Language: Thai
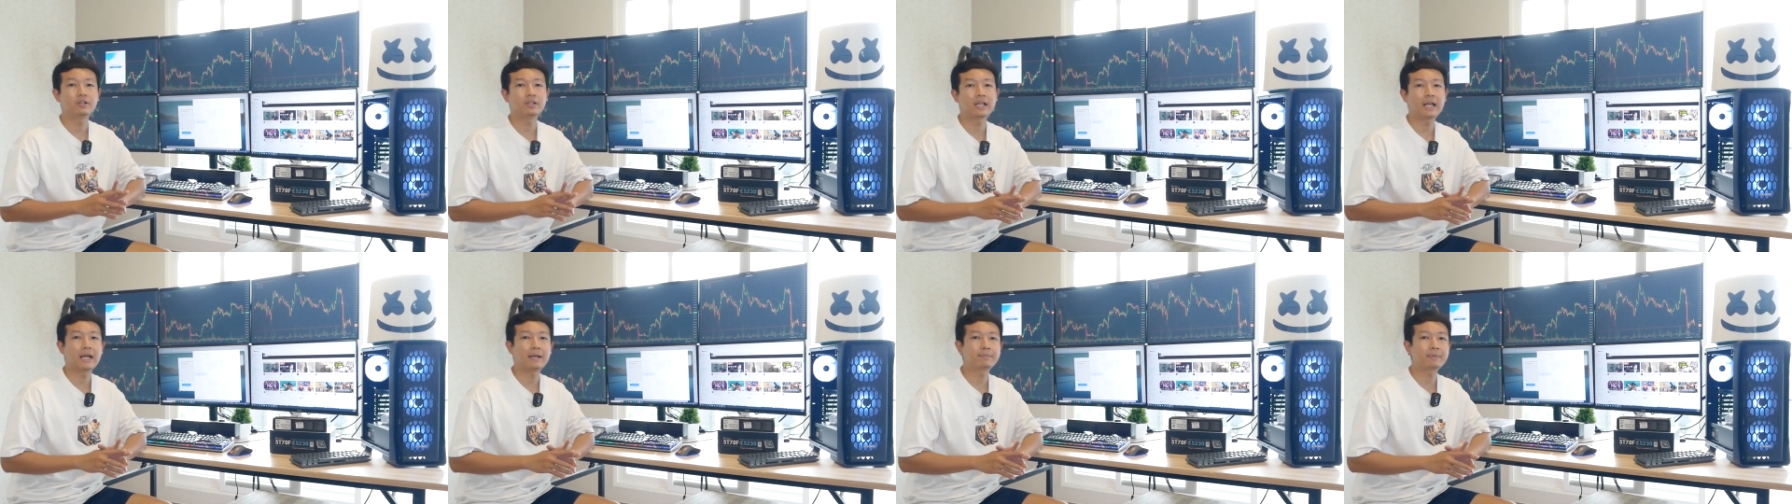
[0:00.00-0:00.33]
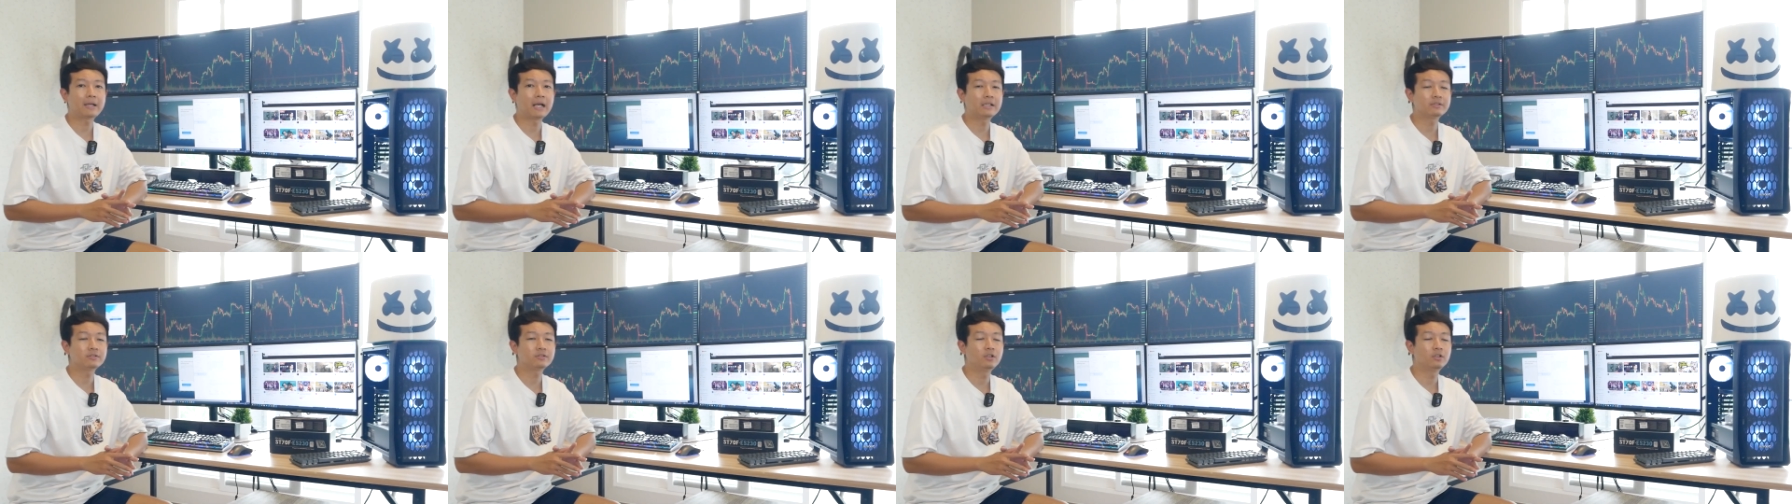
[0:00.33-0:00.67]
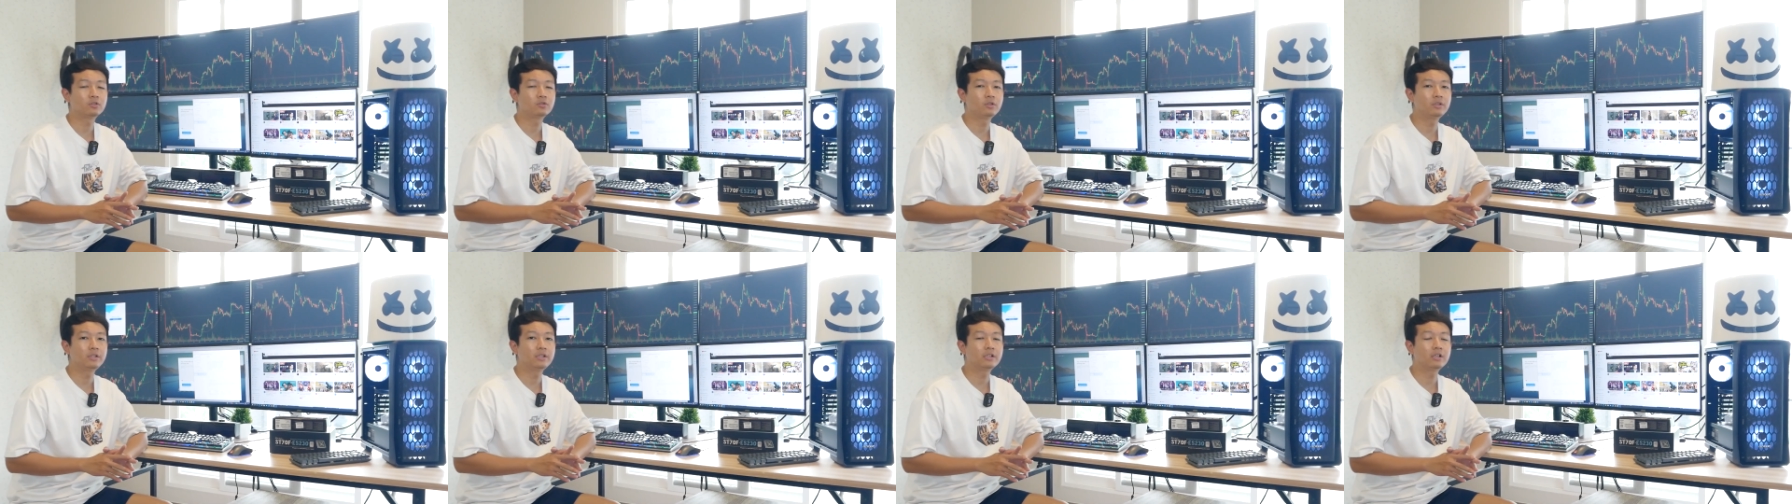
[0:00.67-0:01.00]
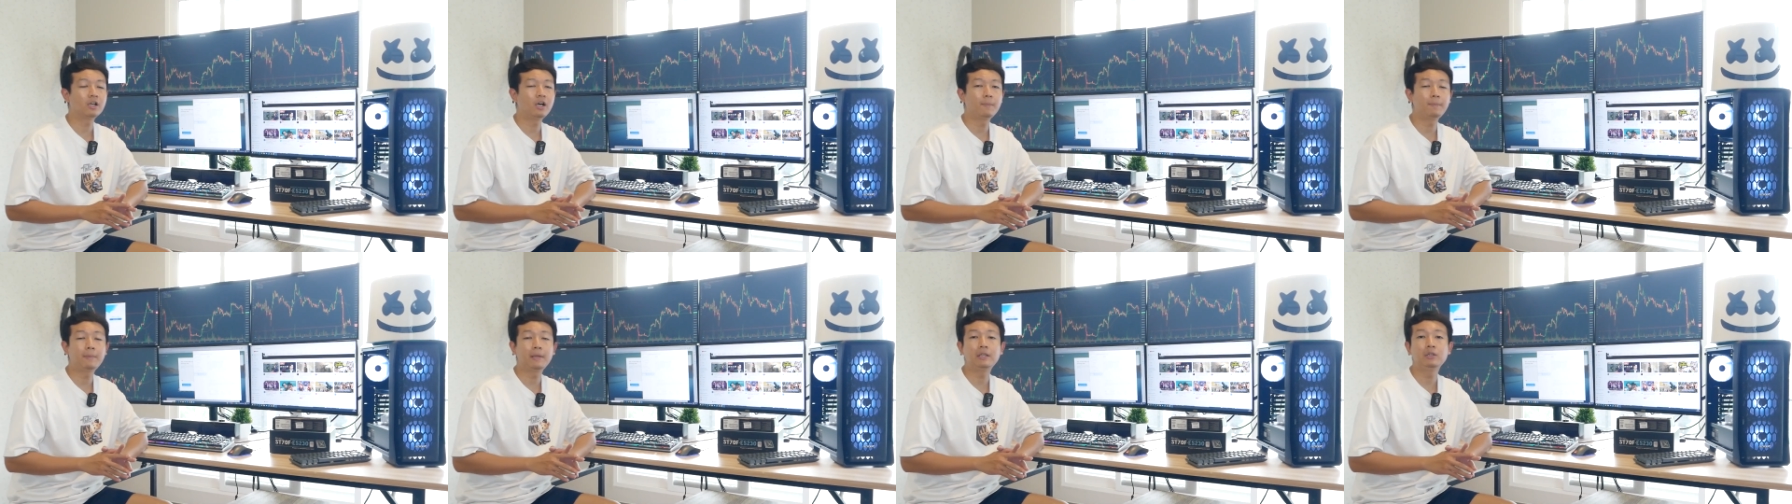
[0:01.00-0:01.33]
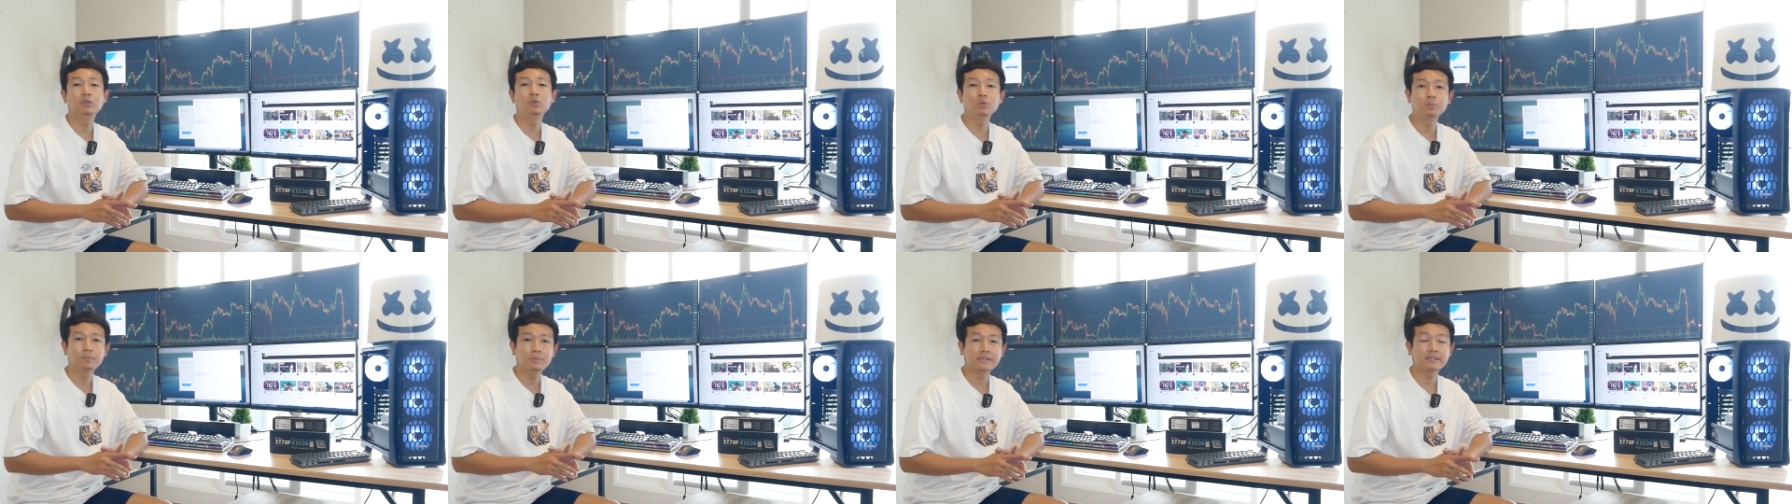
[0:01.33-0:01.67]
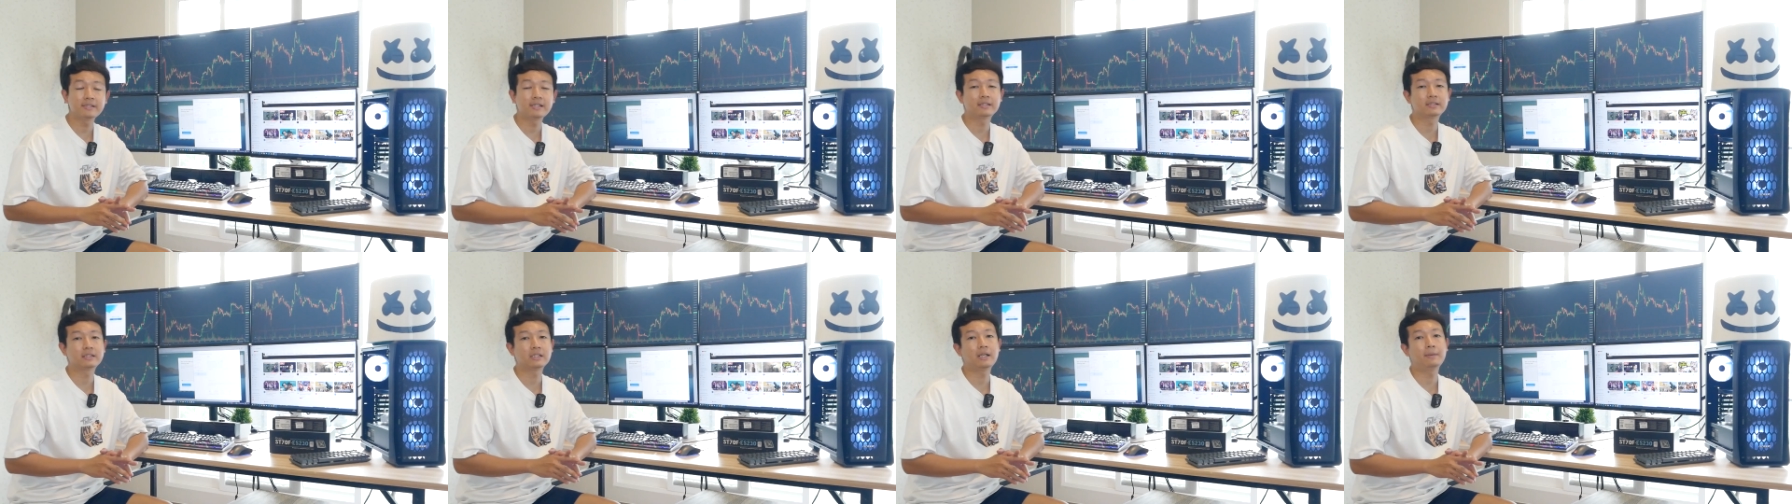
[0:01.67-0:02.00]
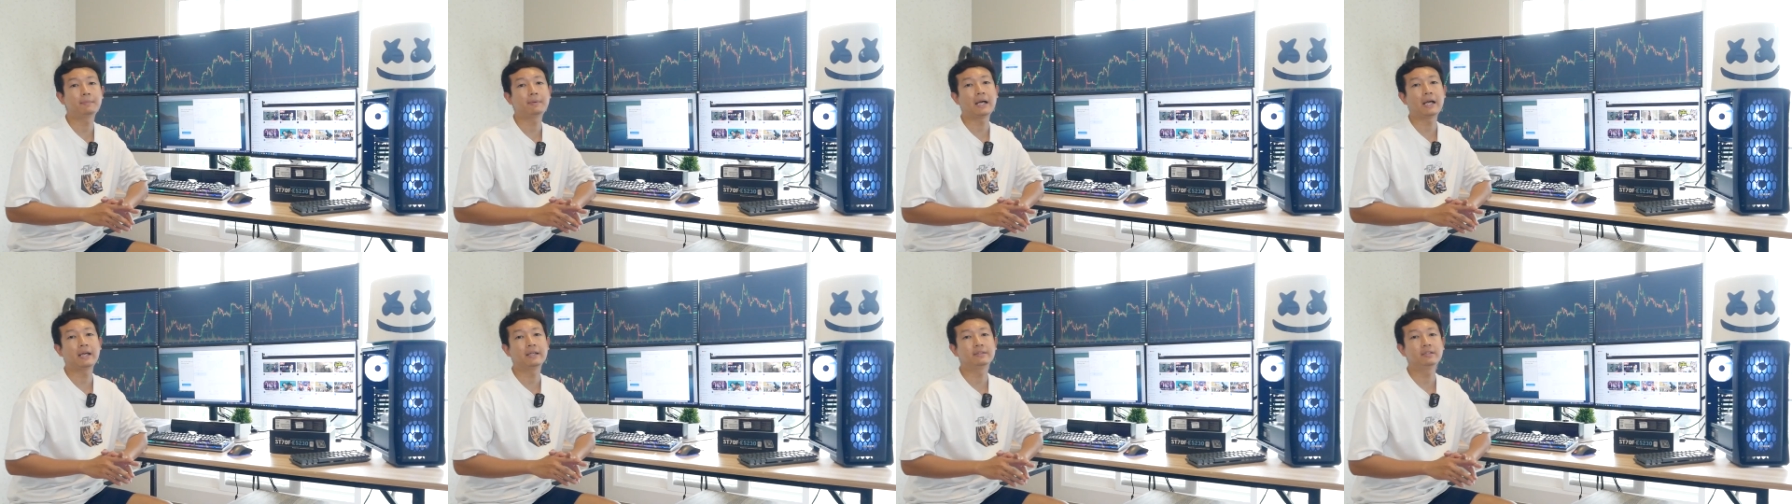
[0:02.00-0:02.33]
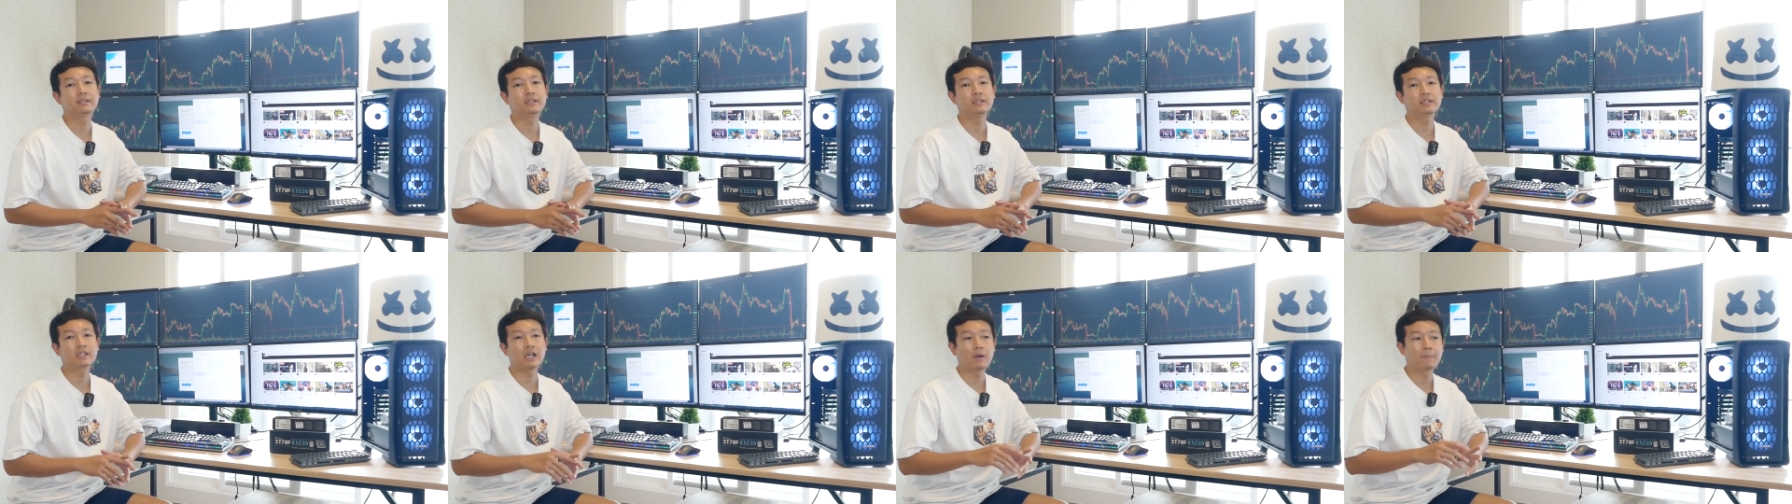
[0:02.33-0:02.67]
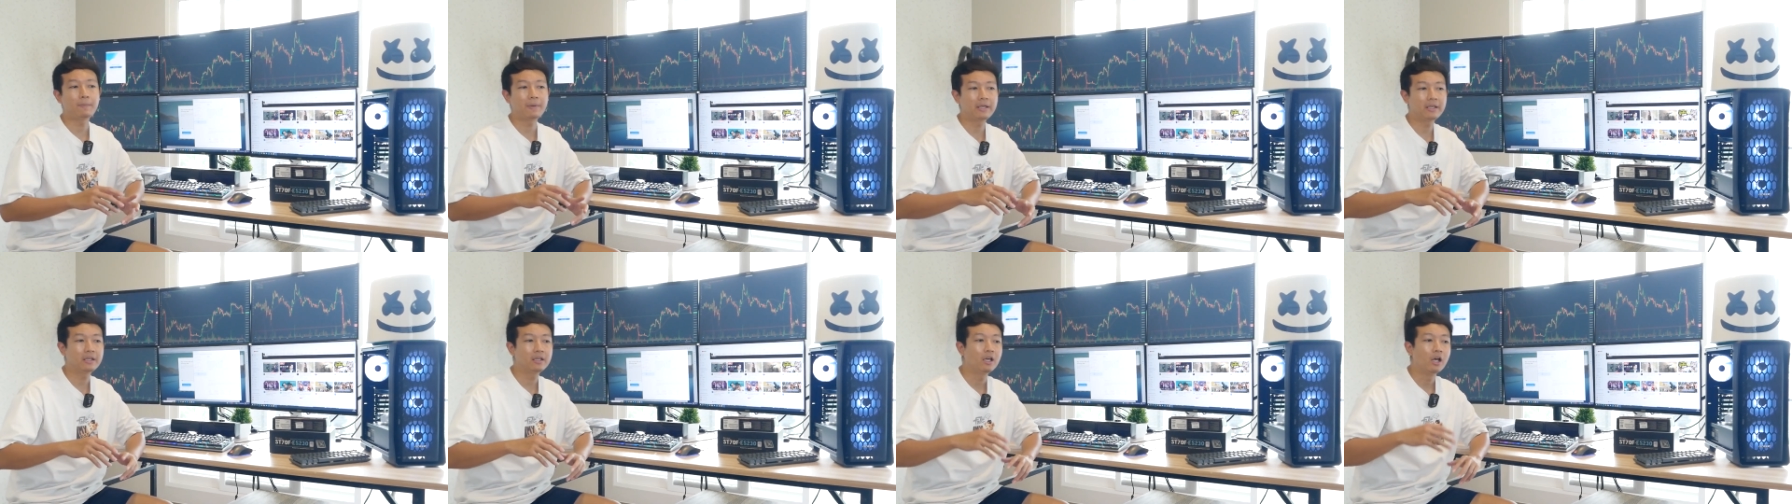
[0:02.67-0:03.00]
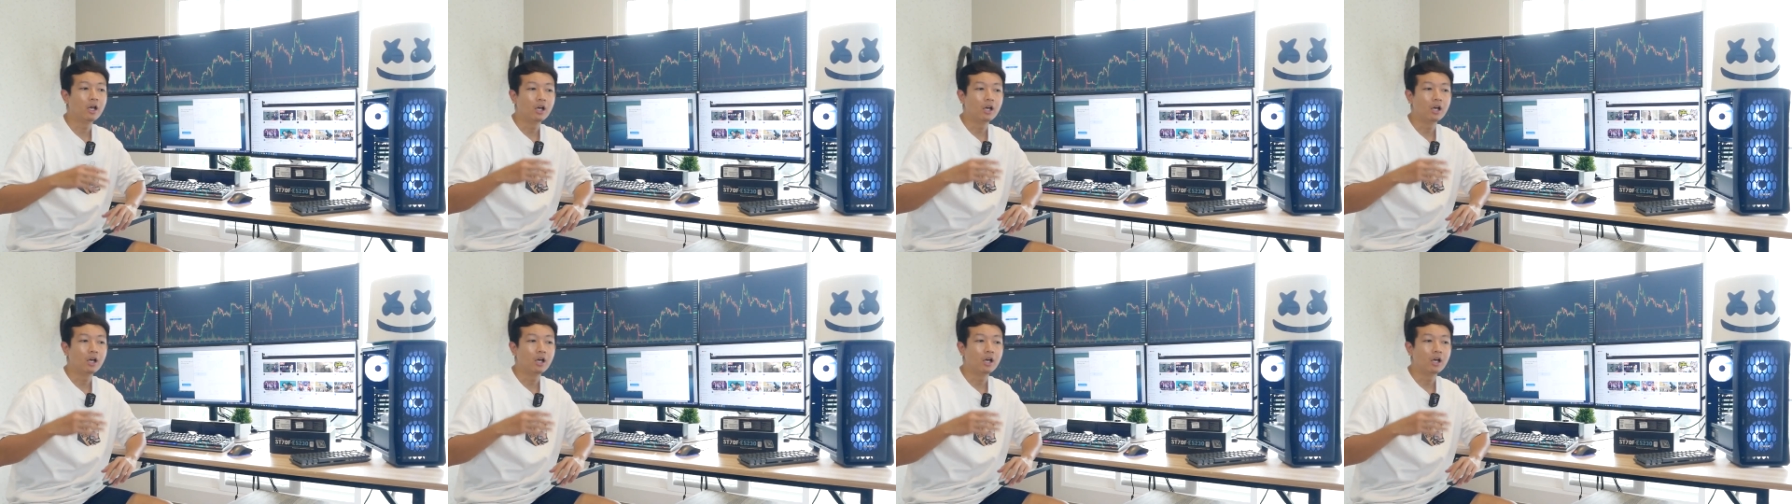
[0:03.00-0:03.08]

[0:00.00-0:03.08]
จอนะครับการ์ดจอตัวนี้ก็เป็นรุ่นพิเศษสำหรับใครที่จะเอาไป